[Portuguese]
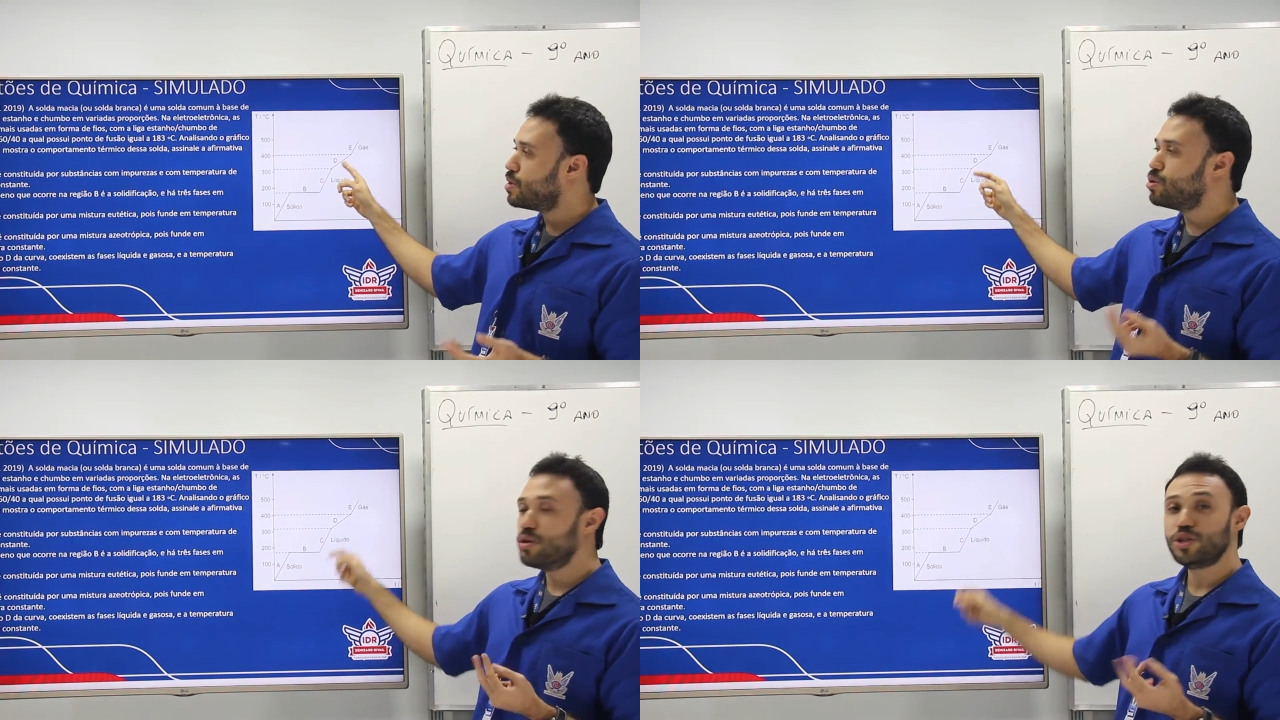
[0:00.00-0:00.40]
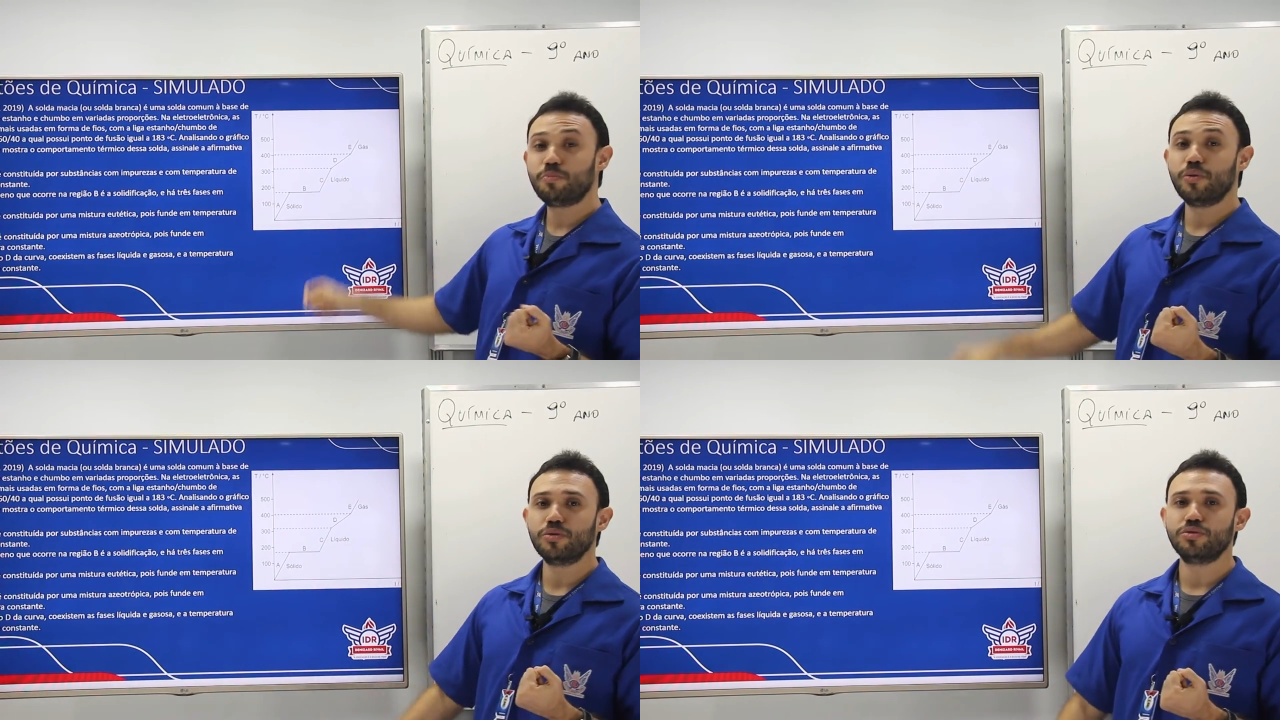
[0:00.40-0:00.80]
Dois
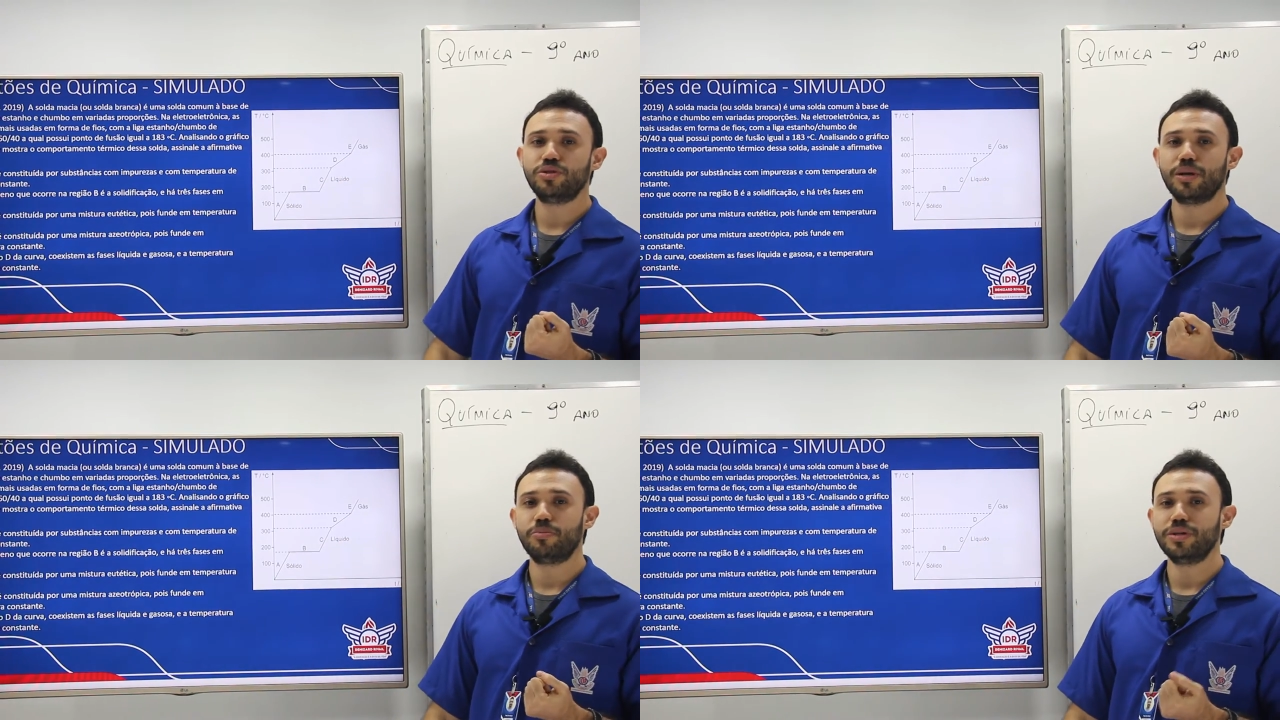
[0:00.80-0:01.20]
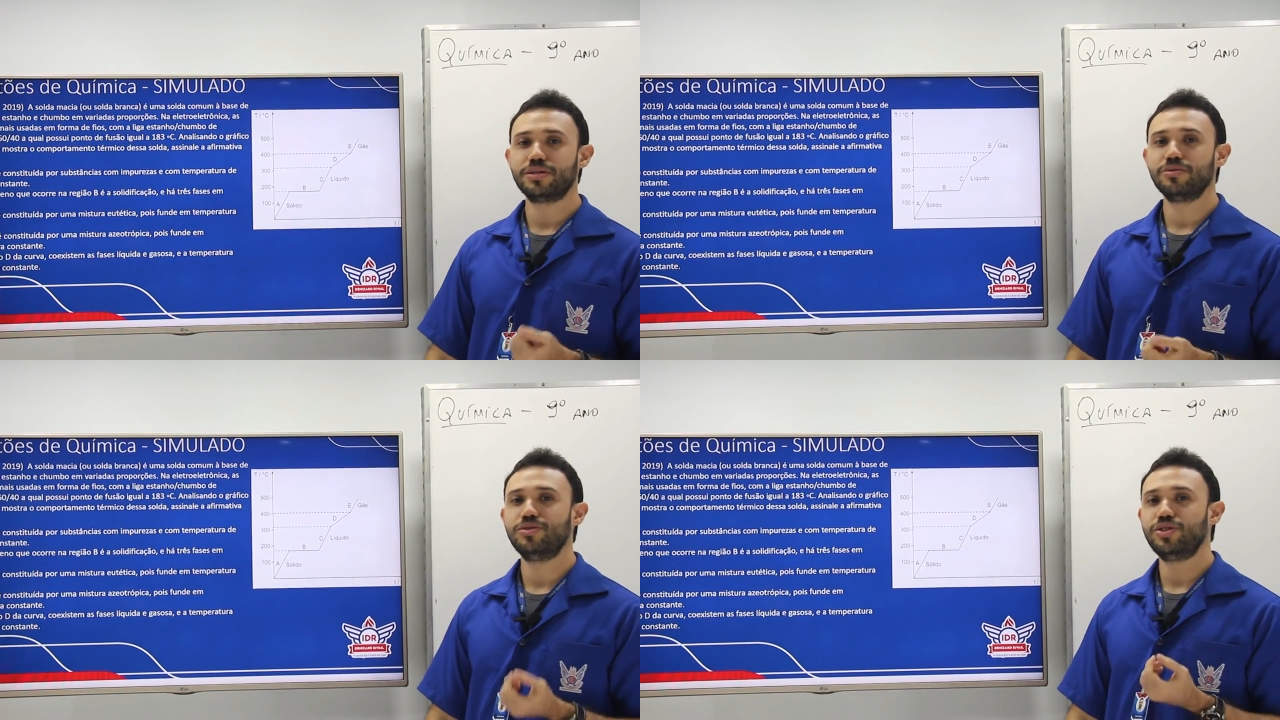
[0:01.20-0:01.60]
pontos de
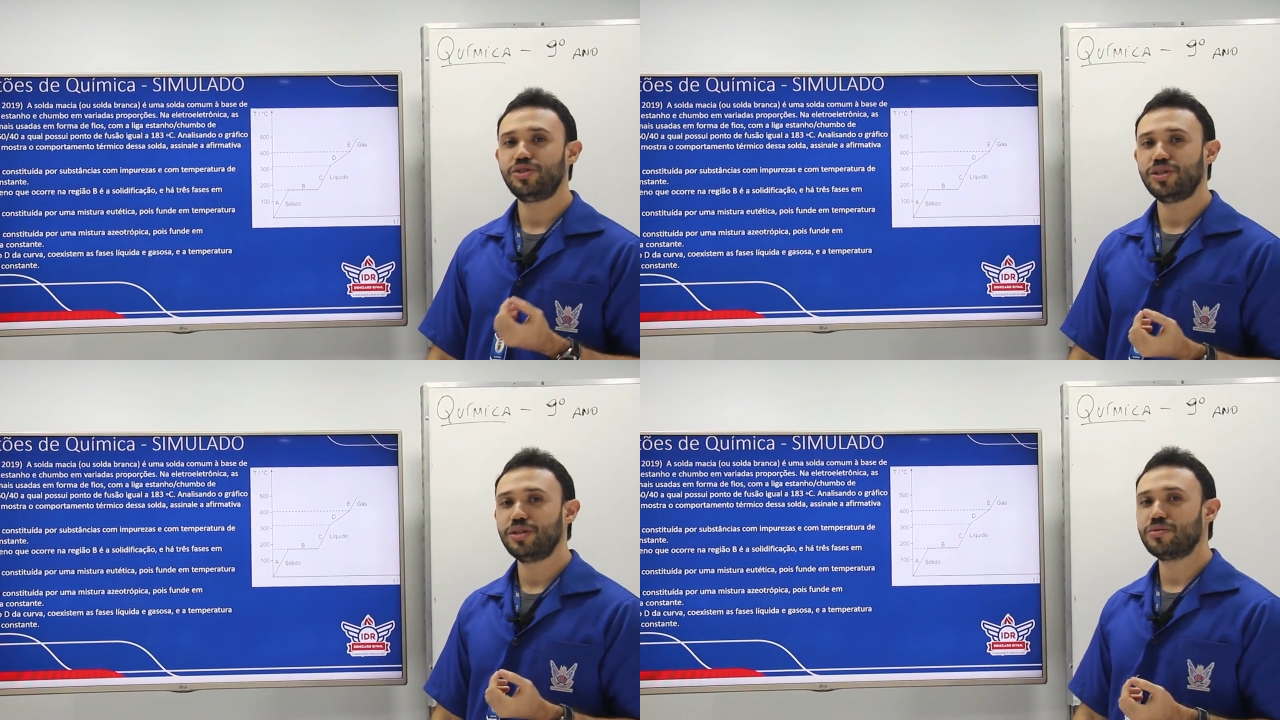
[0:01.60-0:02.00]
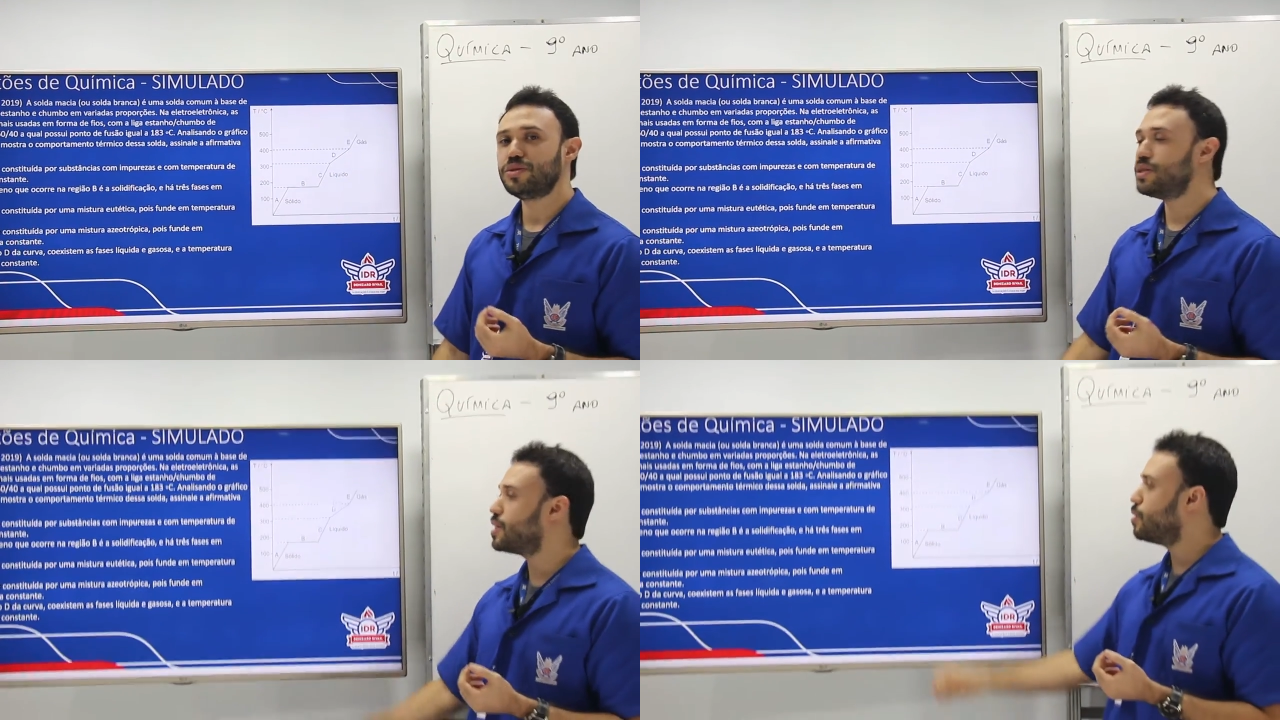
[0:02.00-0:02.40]
ebulição
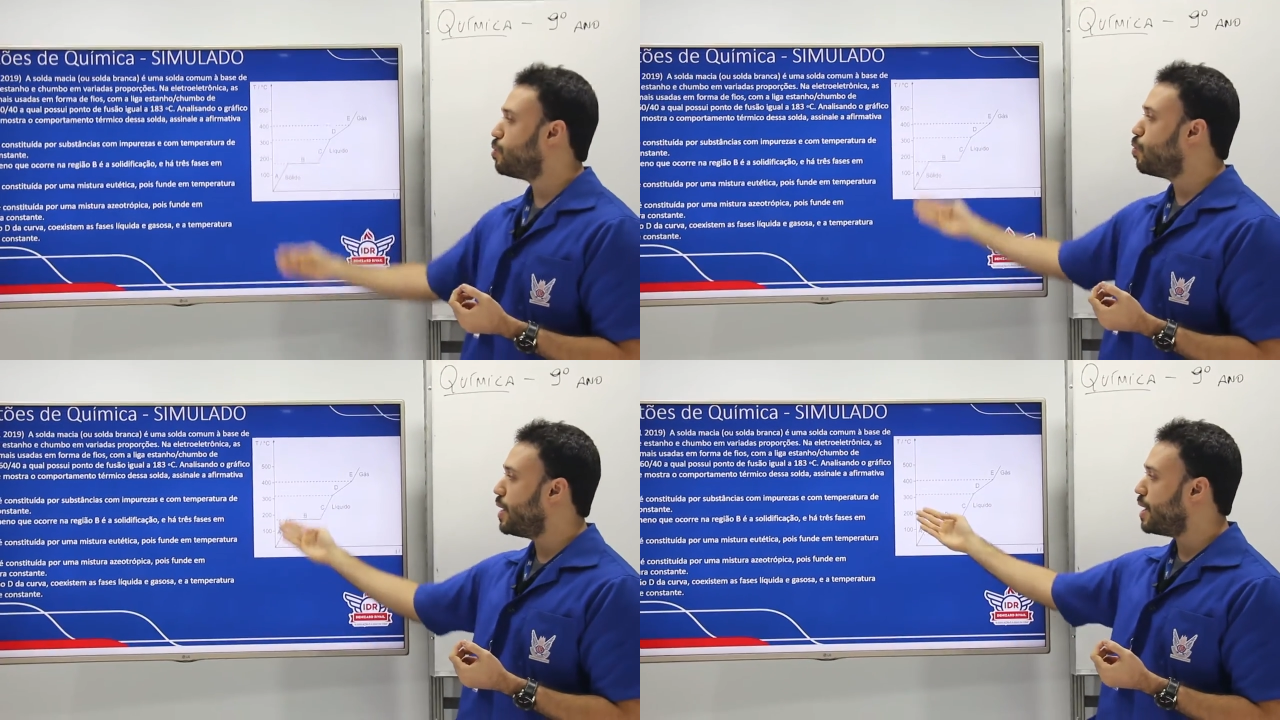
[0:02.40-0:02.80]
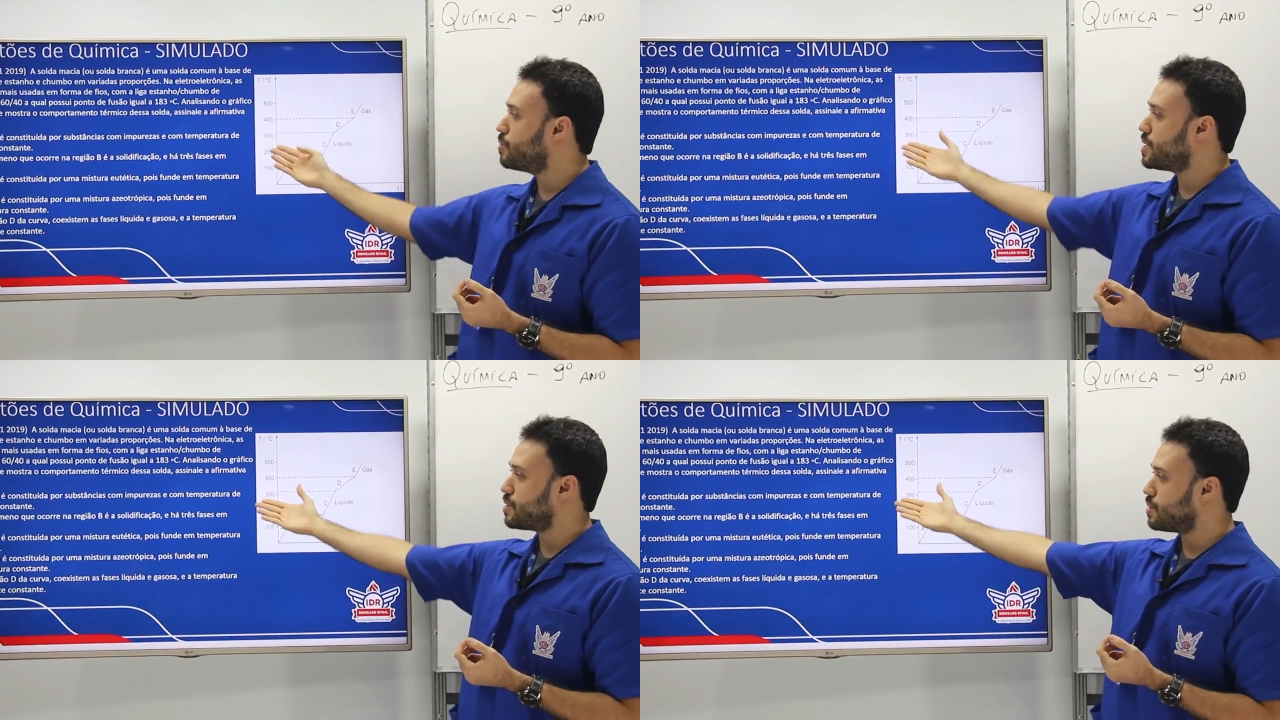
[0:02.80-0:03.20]
distintos. Então, o
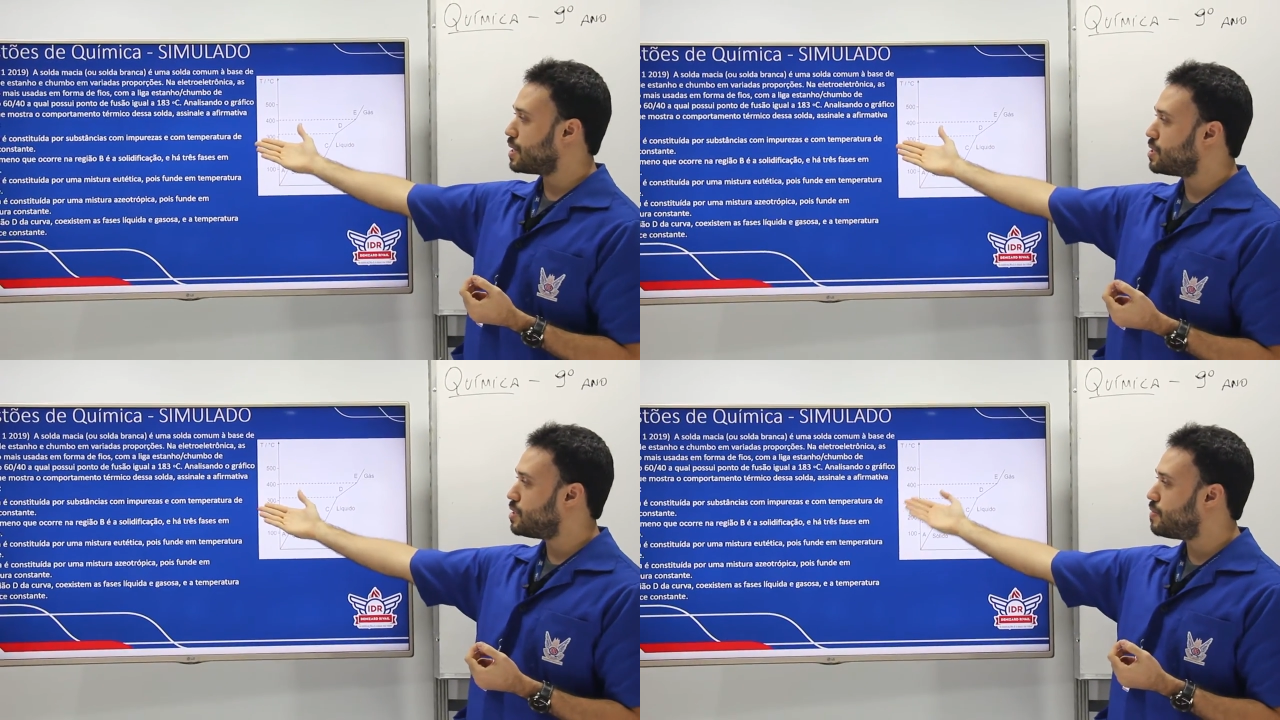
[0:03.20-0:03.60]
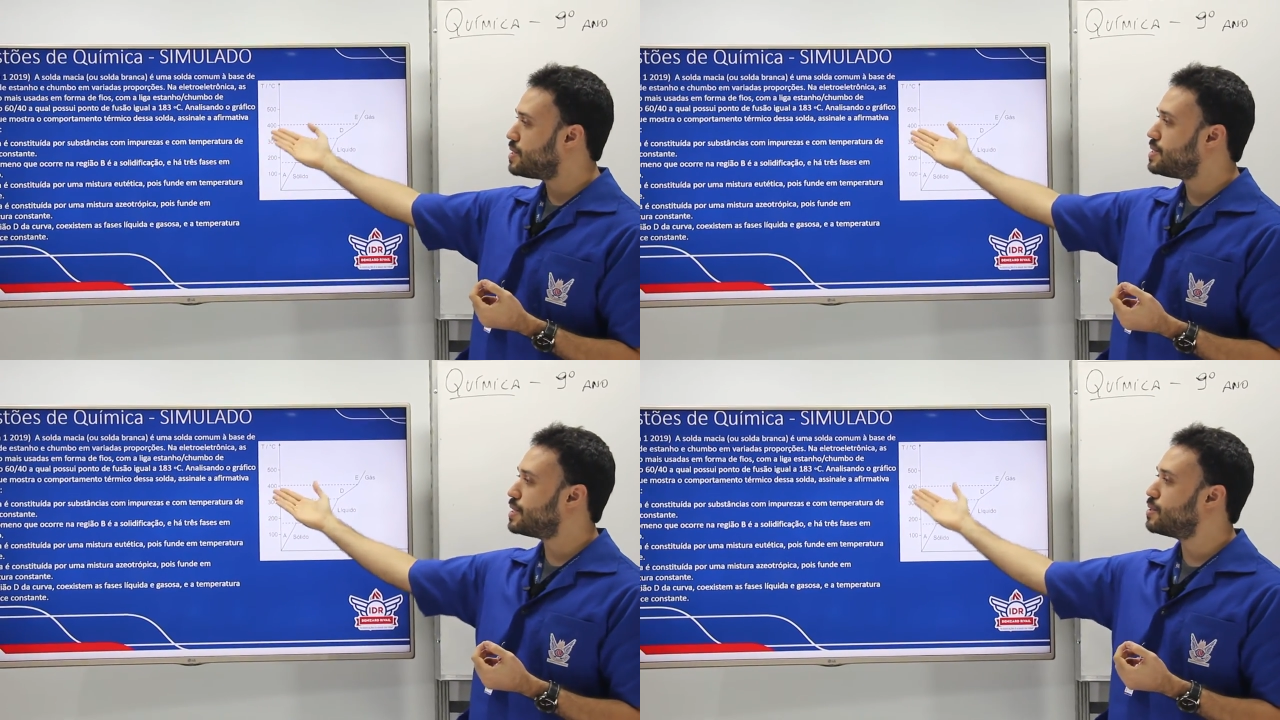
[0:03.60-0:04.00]
erro dessa alternativa
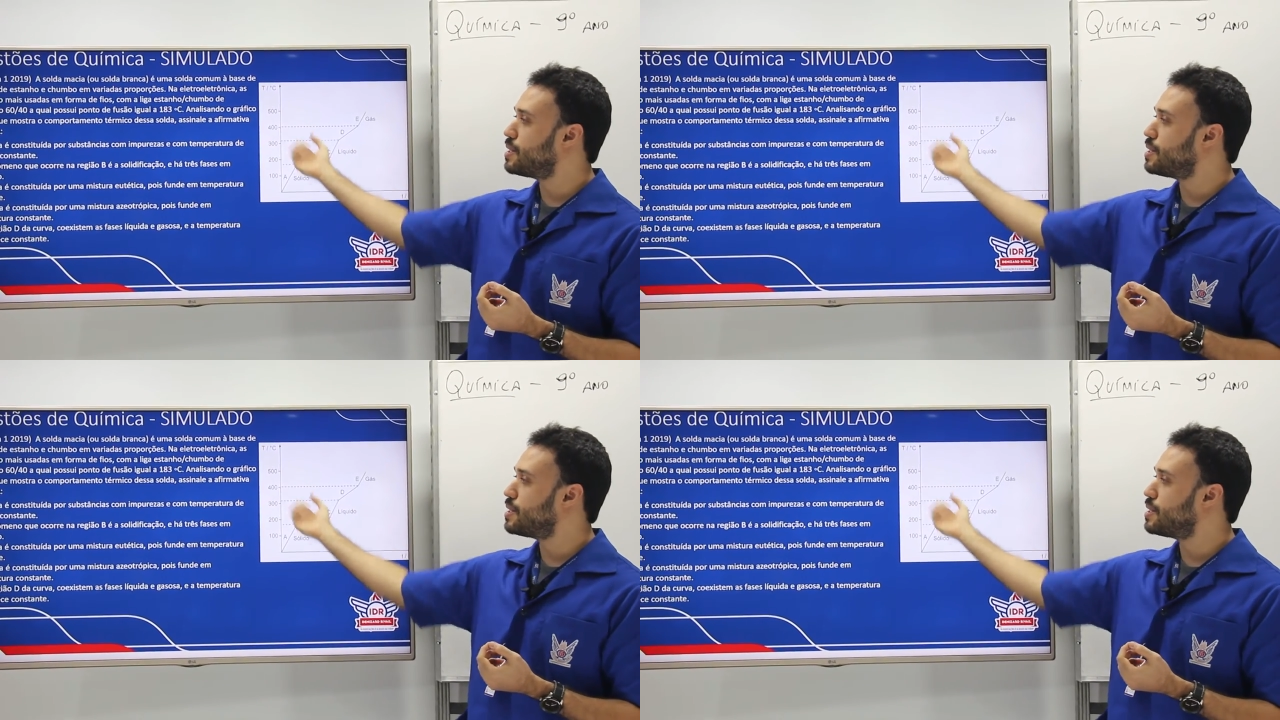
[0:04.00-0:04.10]
é dizer que a